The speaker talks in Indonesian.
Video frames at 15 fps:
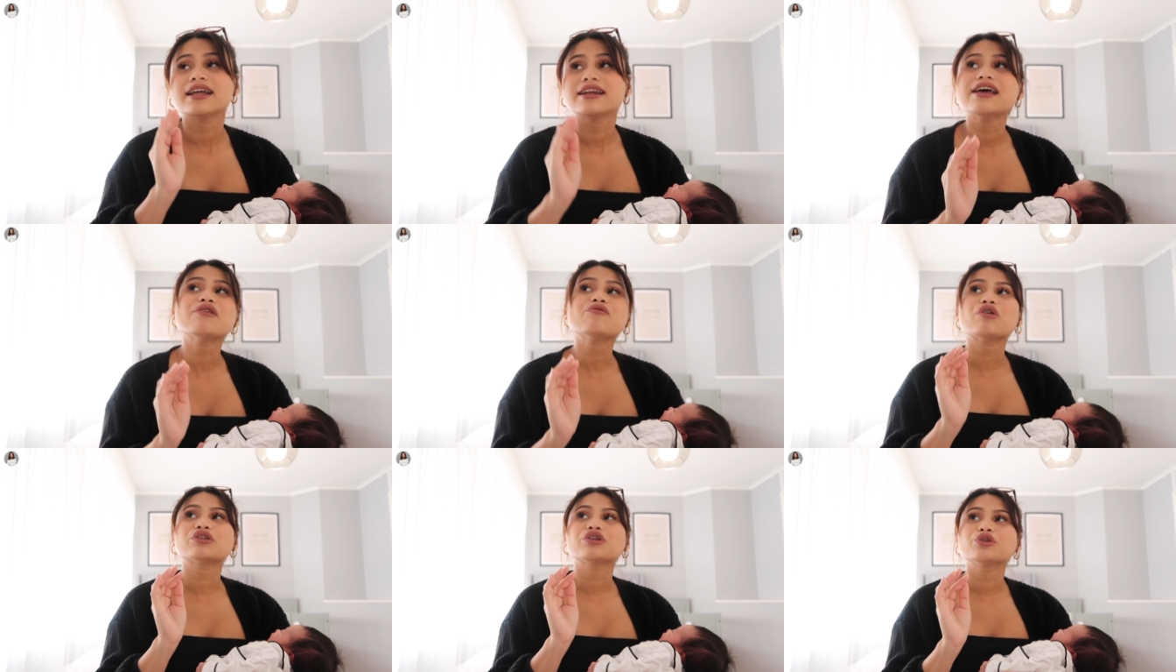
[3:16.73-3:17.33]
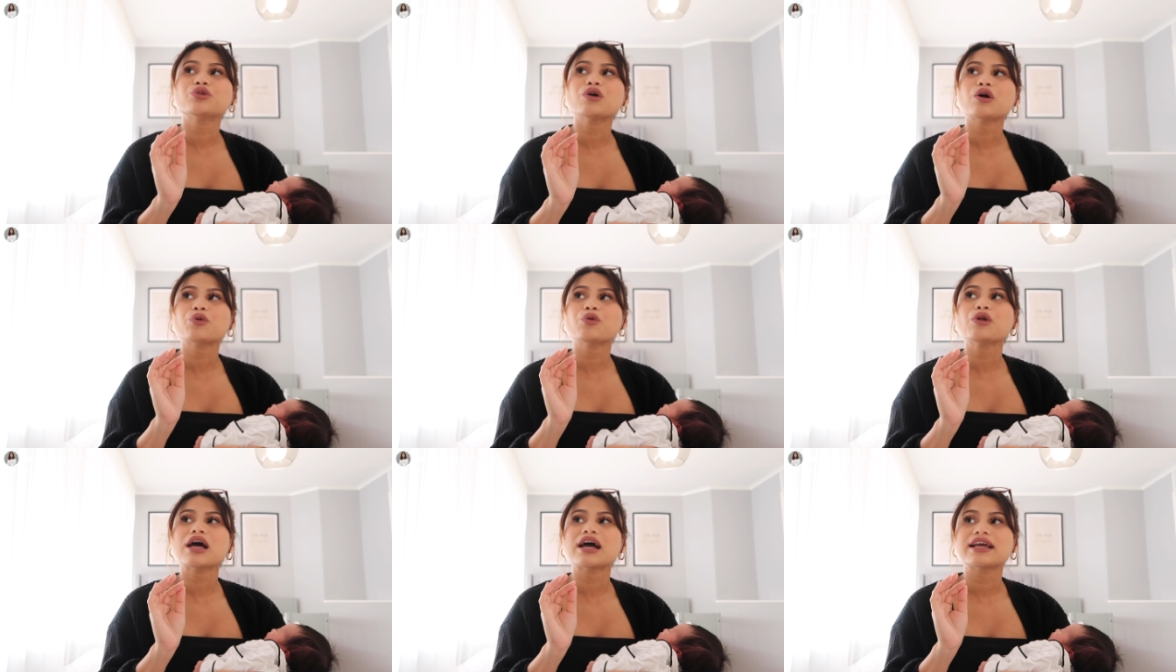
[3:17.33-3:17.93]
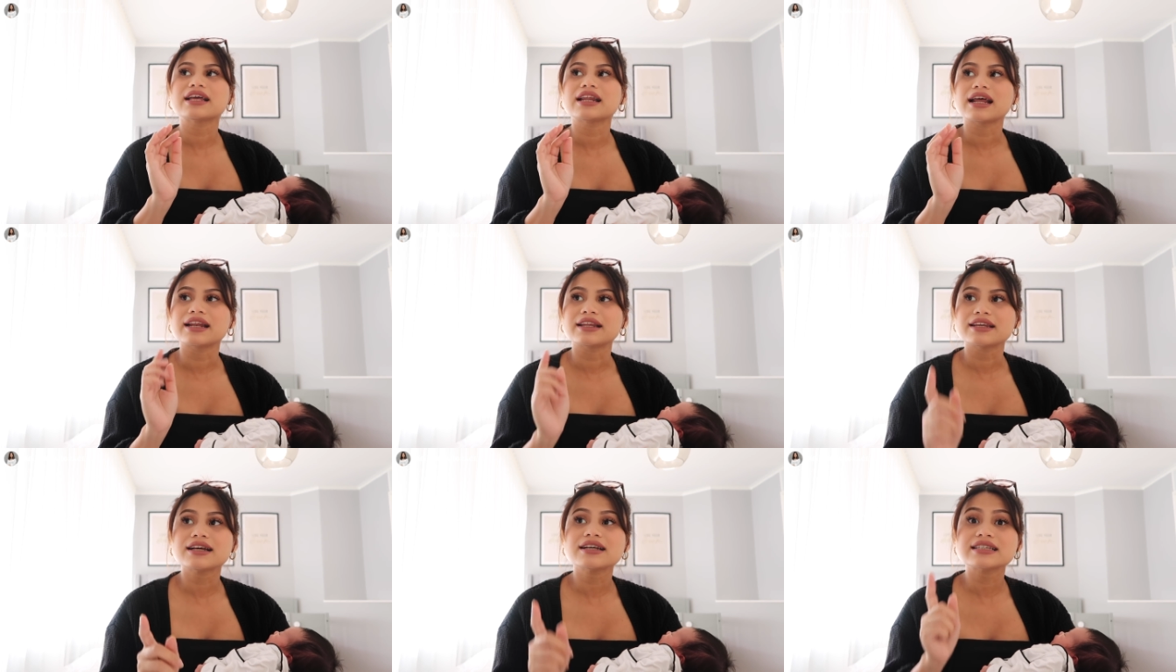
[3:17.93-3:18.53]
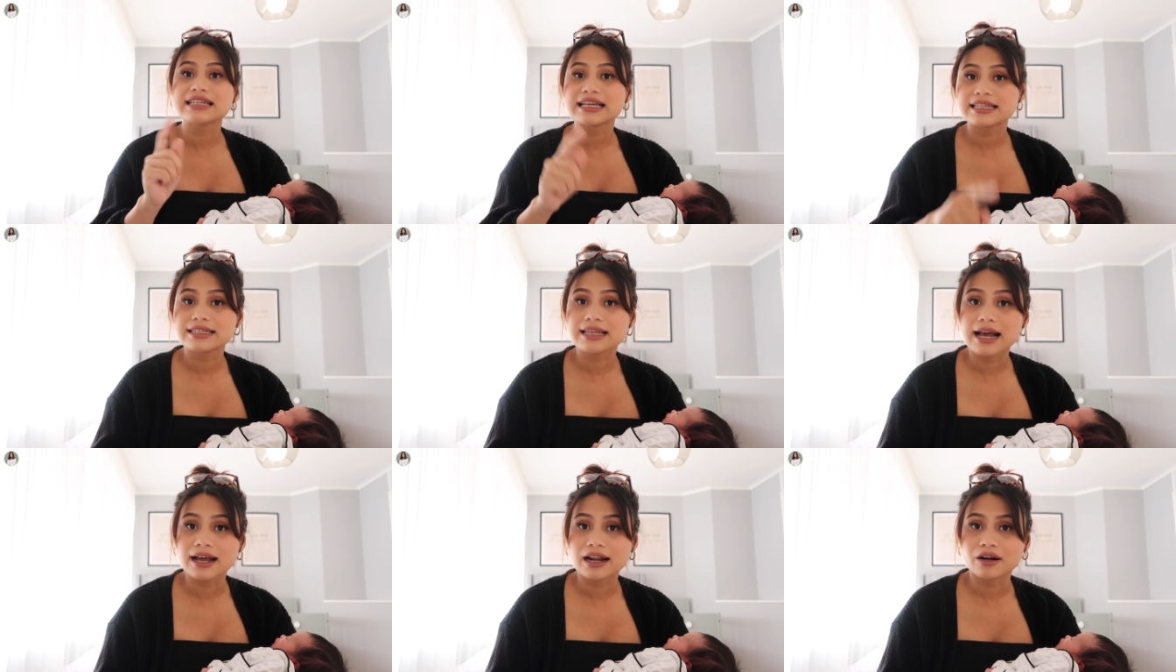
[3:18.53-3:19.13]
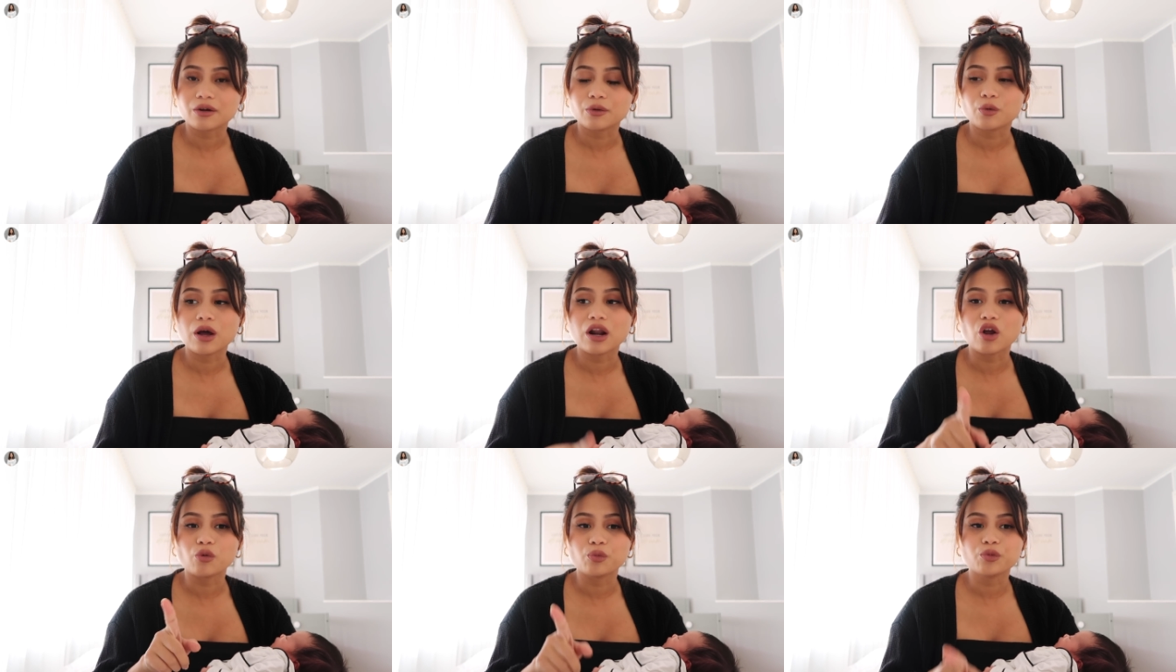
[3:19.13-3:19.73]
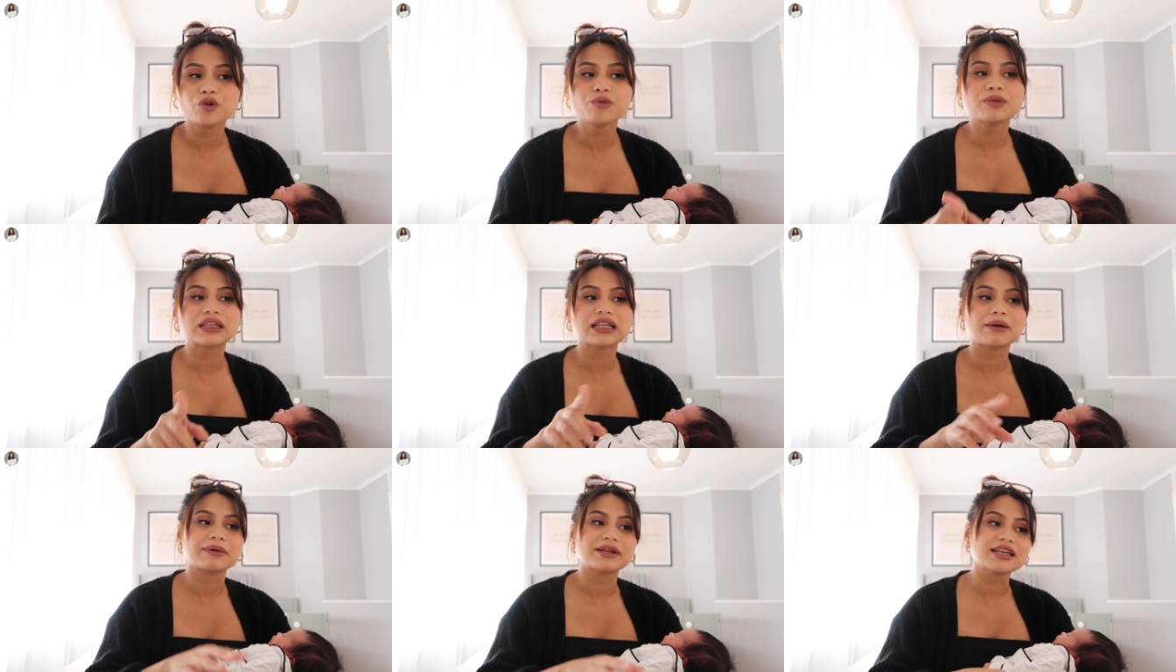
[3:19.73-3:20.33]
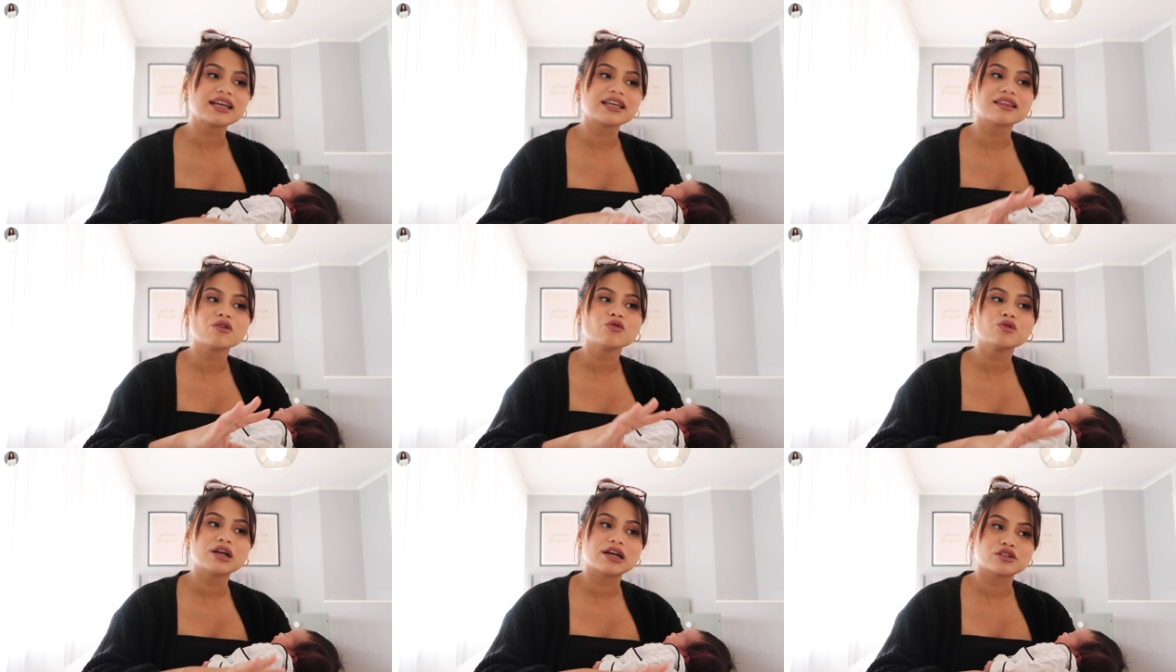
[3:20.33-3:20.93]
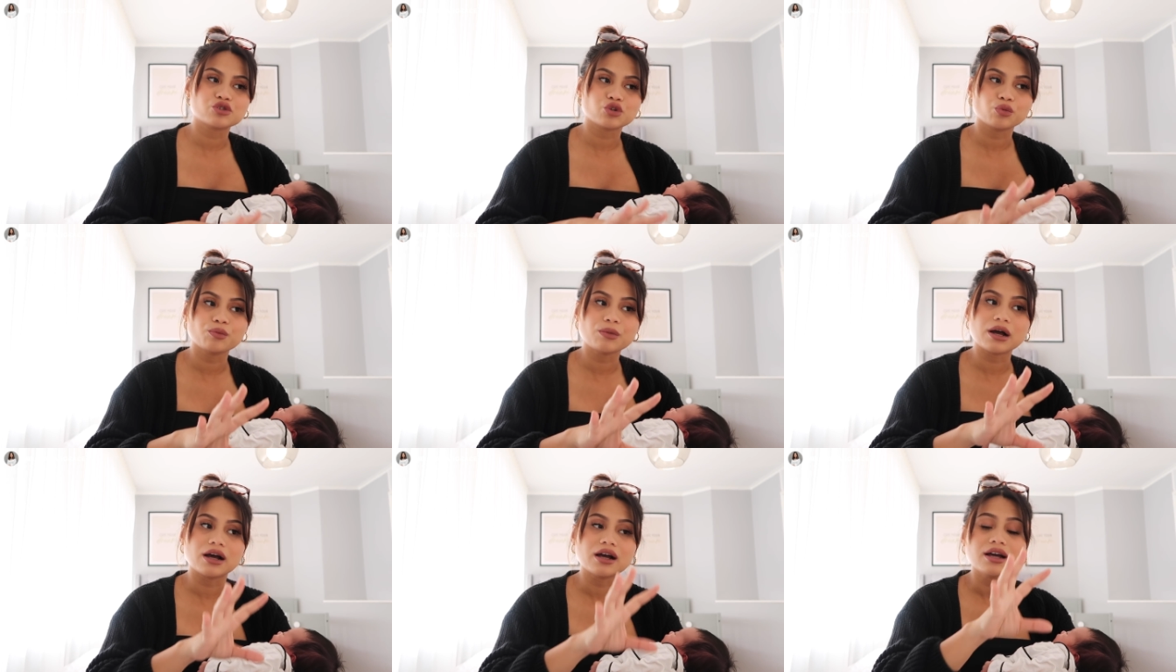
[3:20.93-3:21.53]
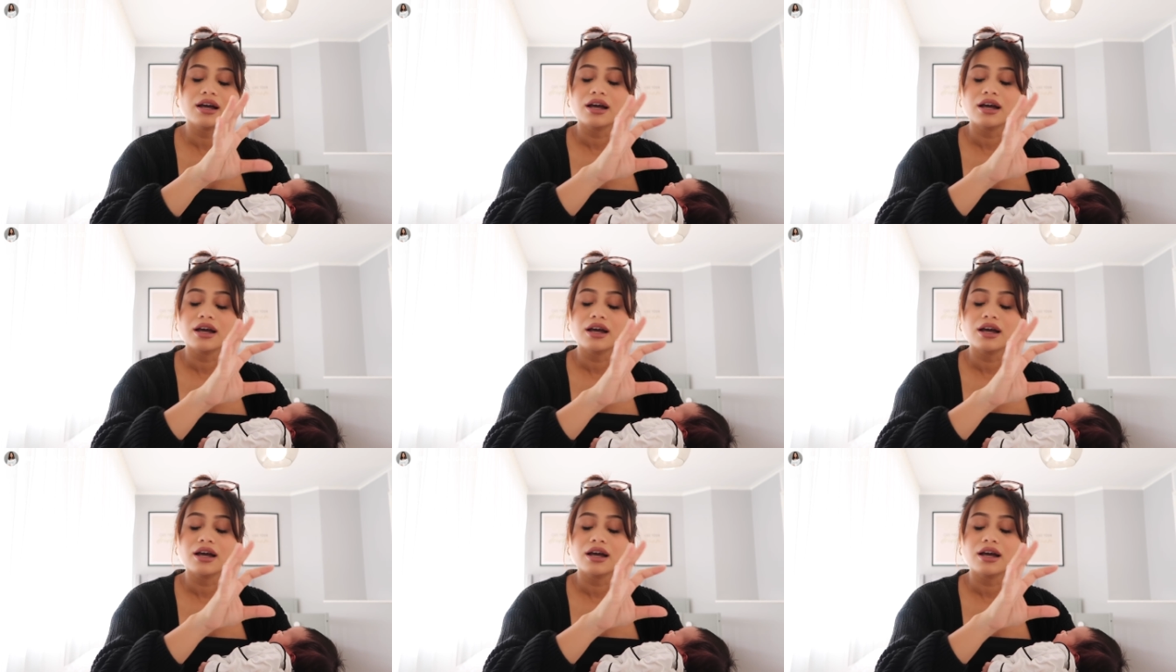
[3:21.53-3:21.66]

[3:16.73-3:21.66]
Dan waktu itu aku lahirannya sesar. Walaupun pertamanya kita udah coba